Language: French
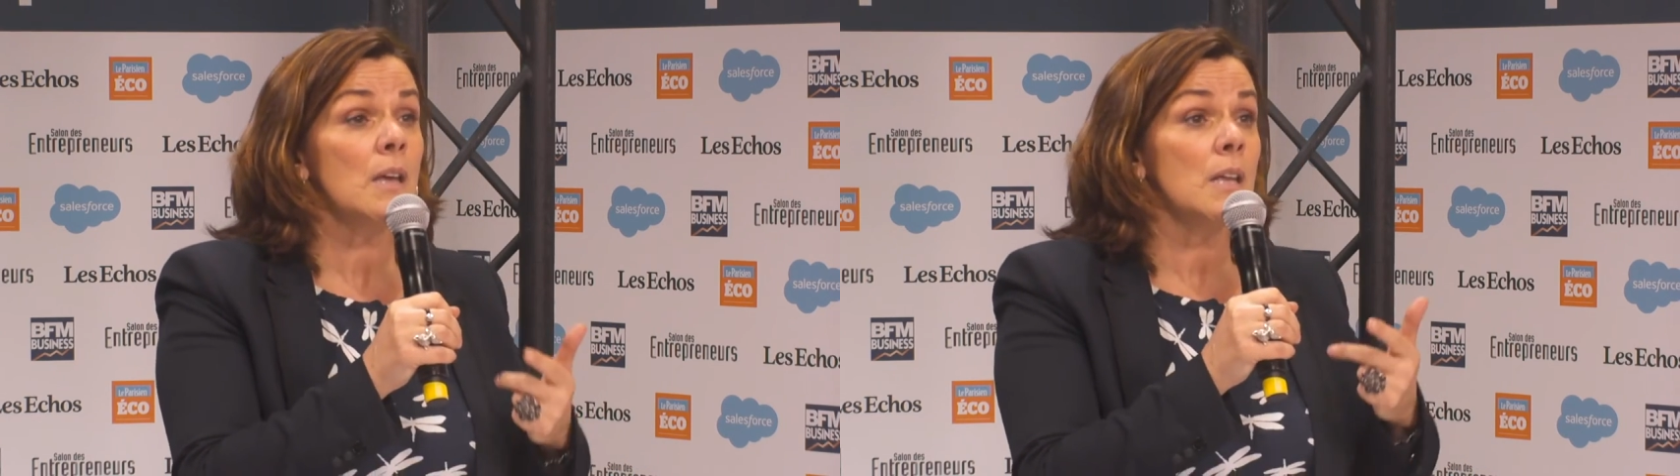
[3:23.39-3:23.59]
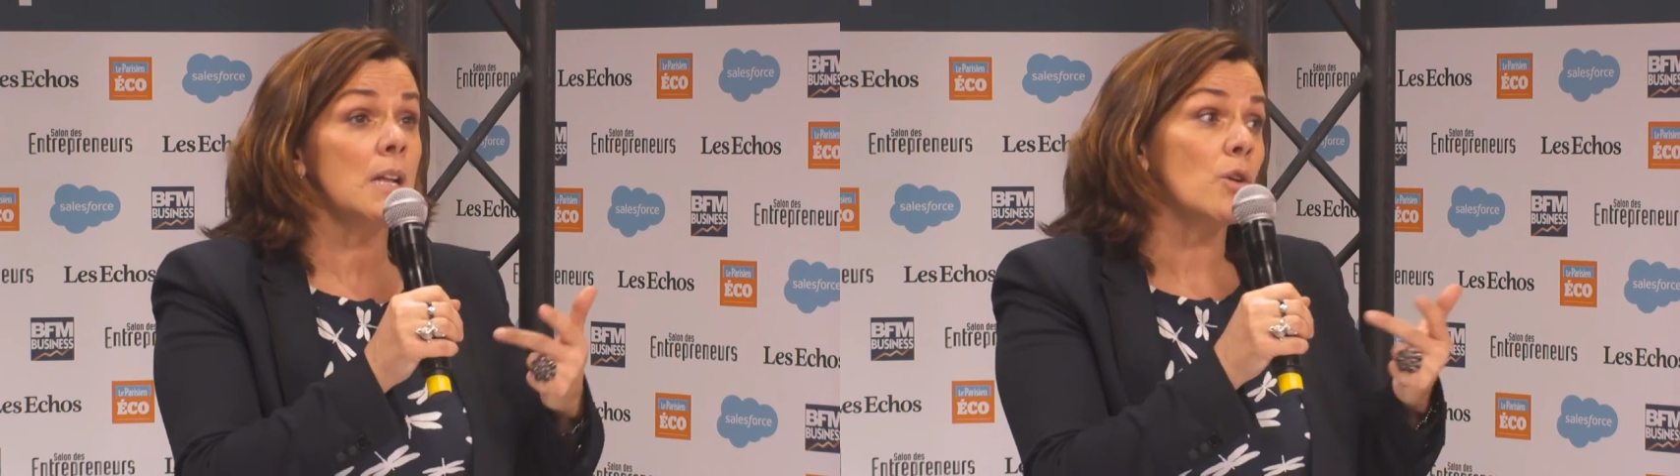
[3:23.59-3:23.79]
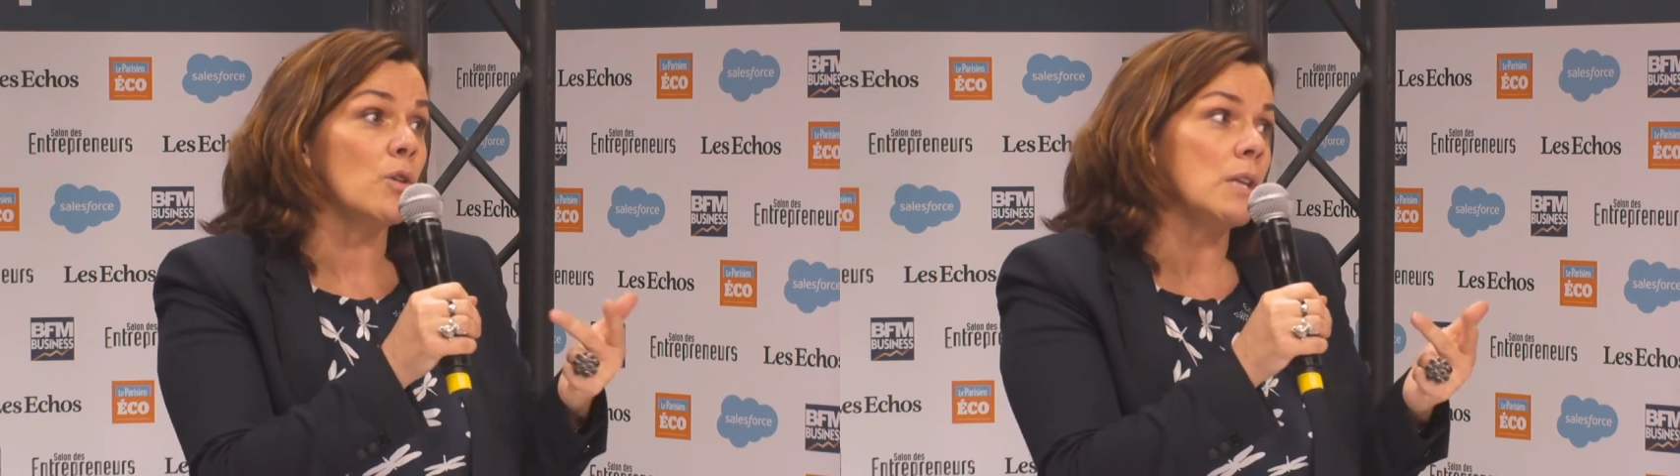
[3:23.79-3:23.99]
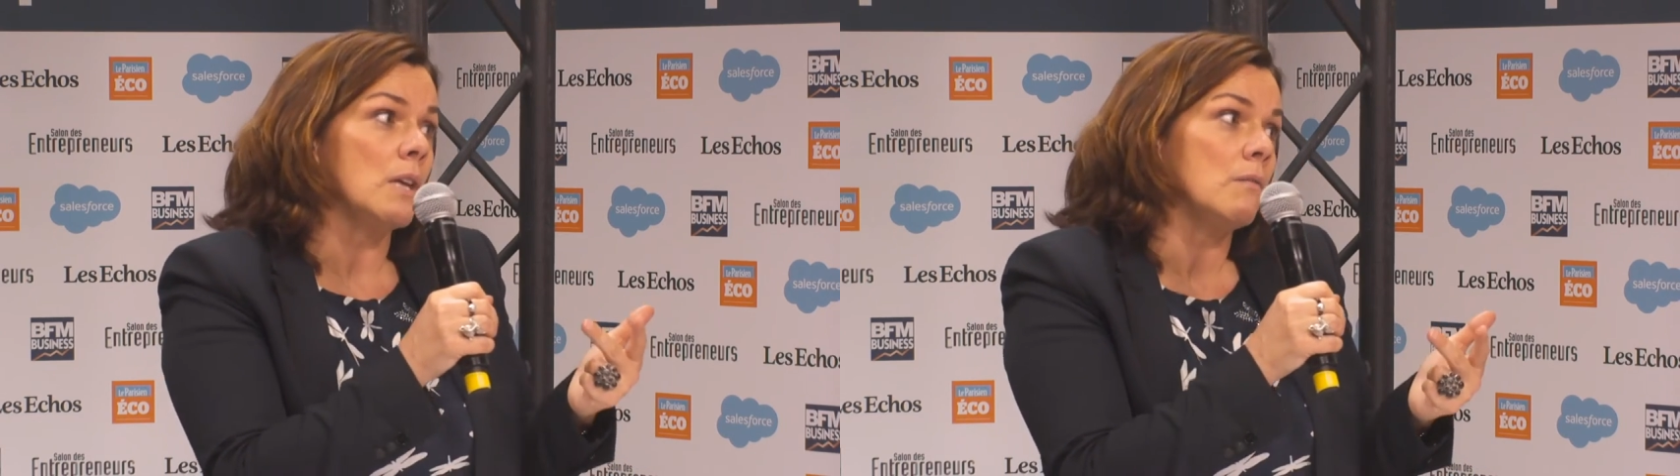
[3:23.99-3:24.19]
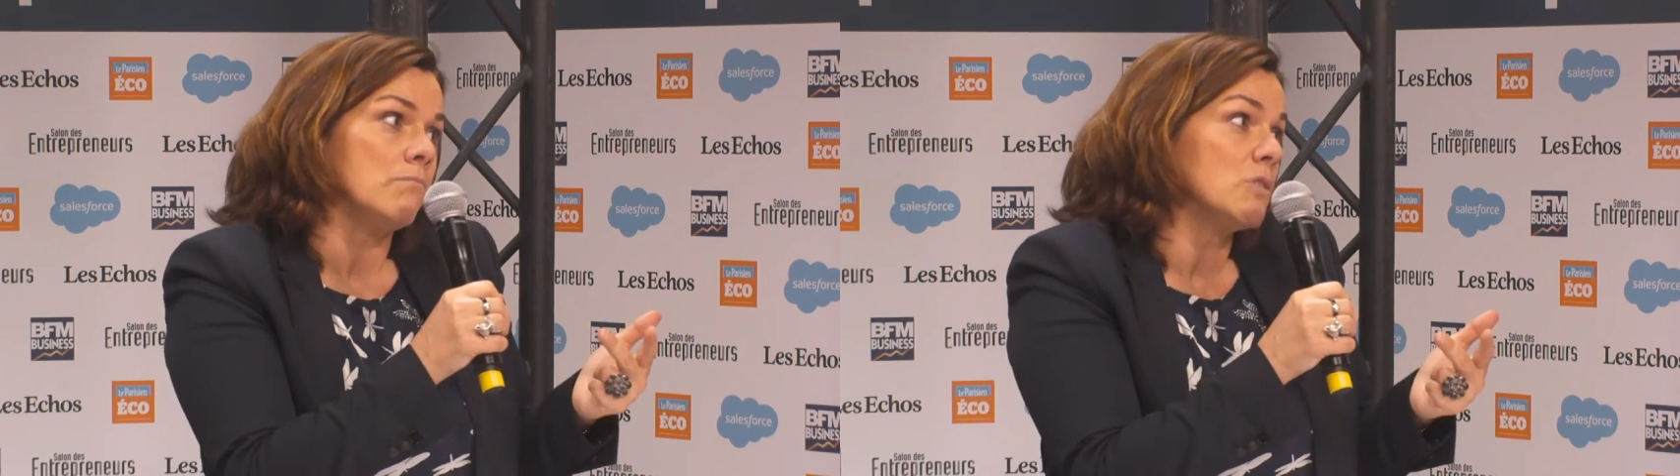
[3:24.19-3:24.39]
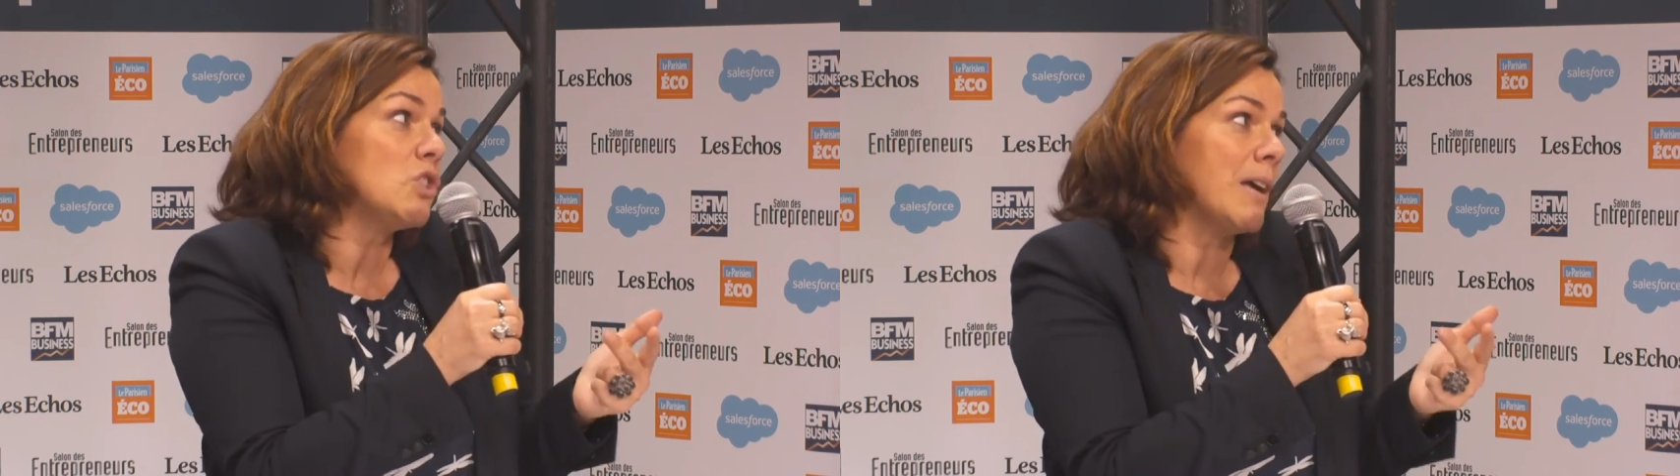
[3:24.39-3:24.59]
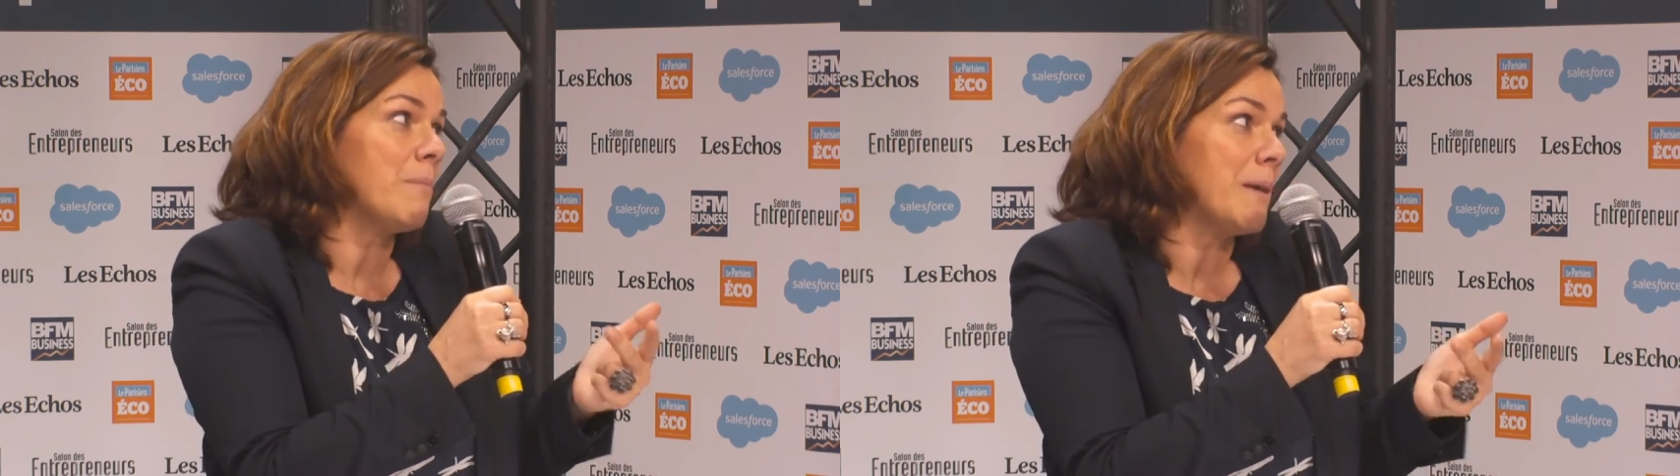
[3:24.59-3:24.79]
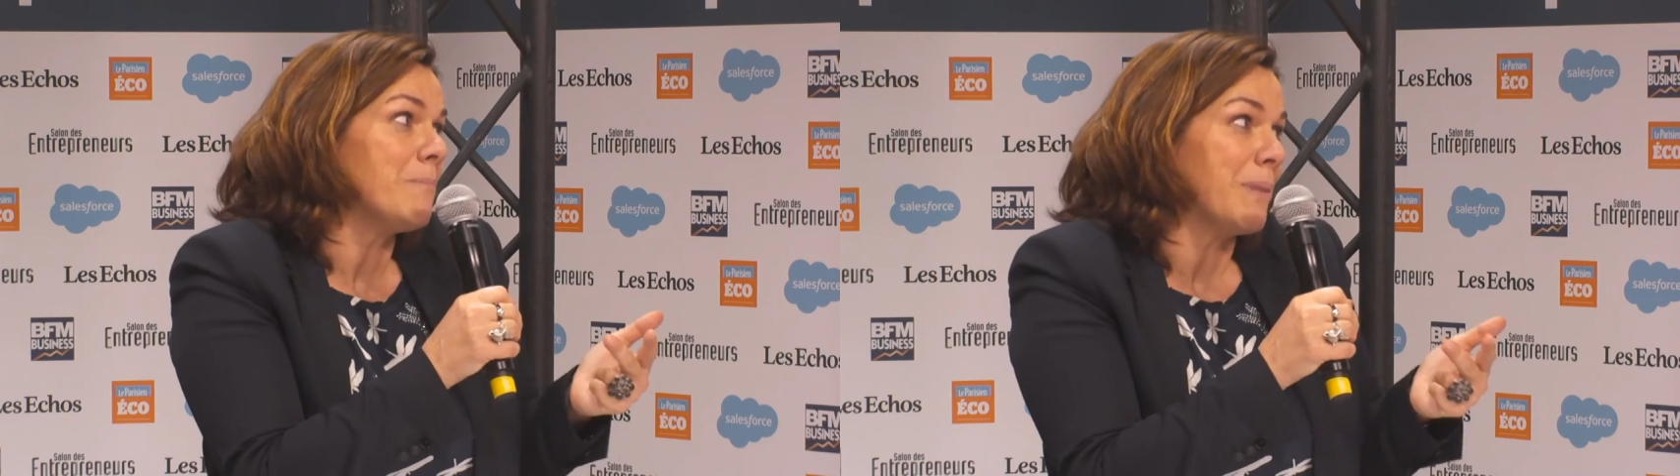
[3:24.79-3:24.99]
il connaît, j'irais
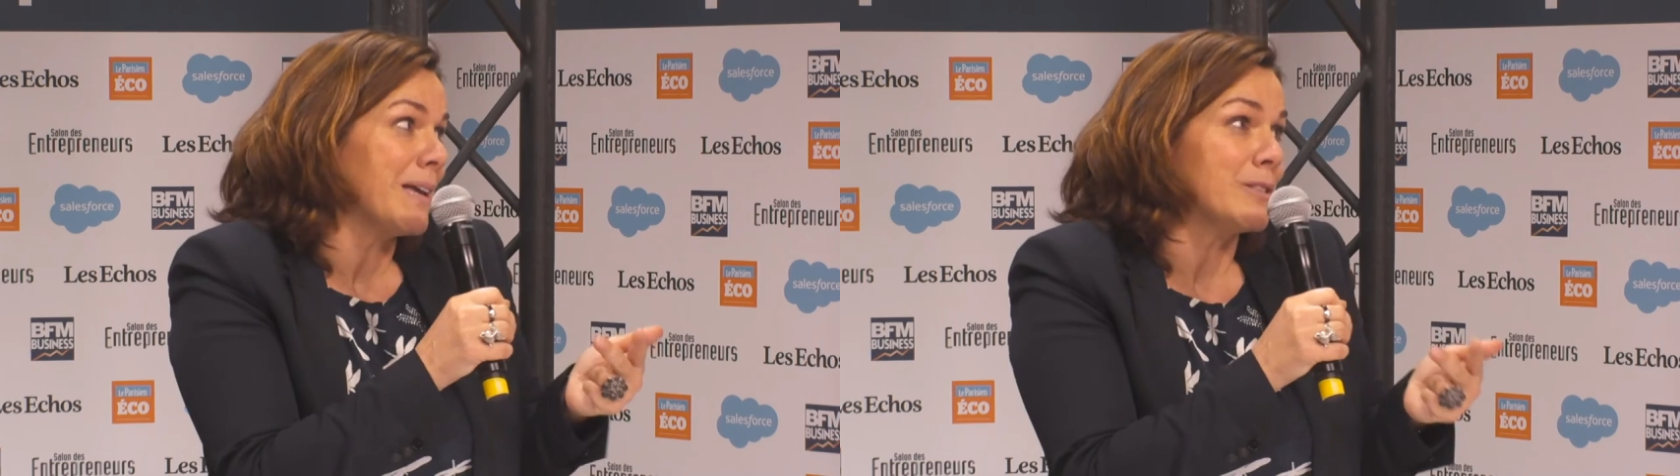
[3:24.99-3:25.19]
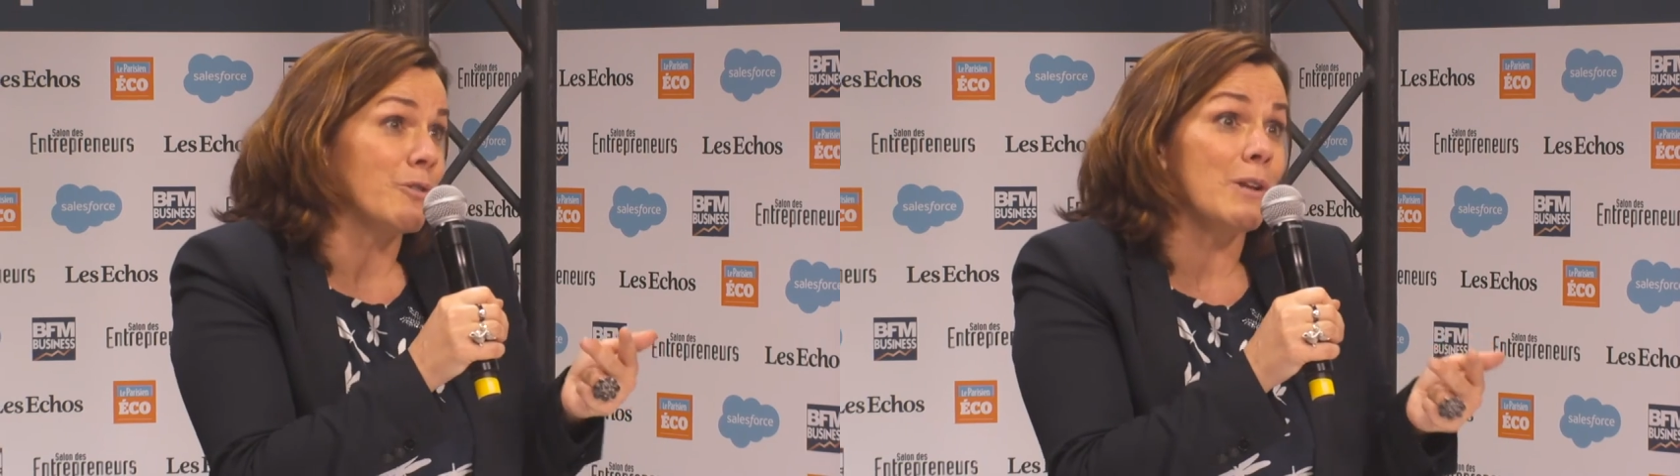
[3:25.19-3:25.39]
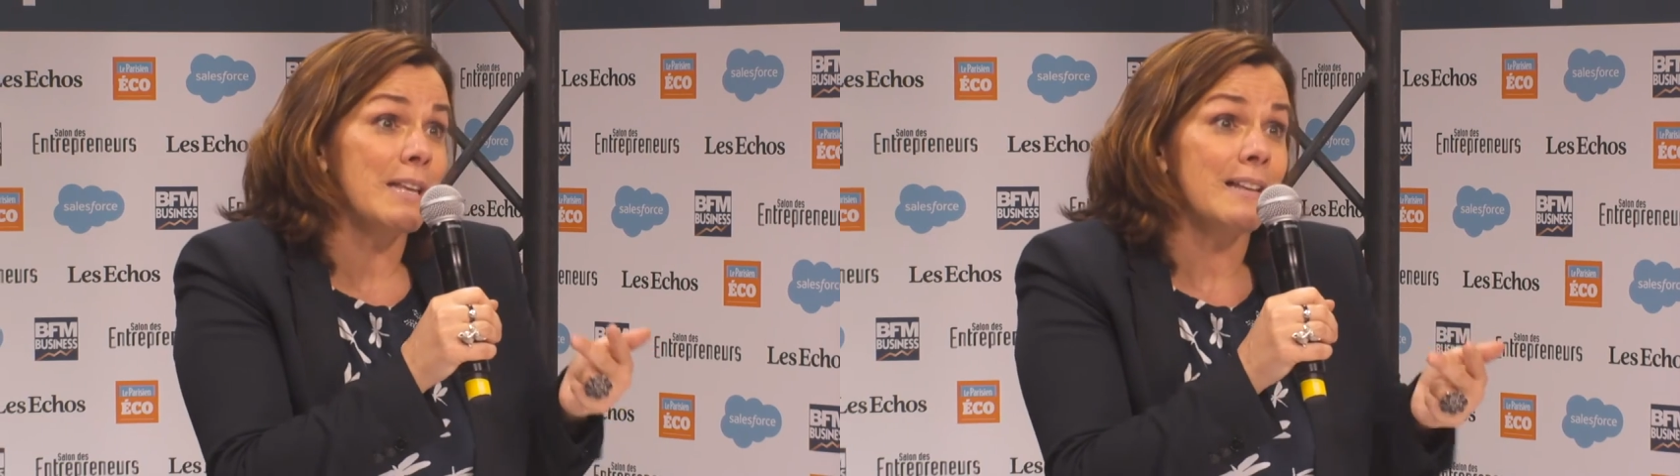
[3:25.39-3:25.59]
même presque les,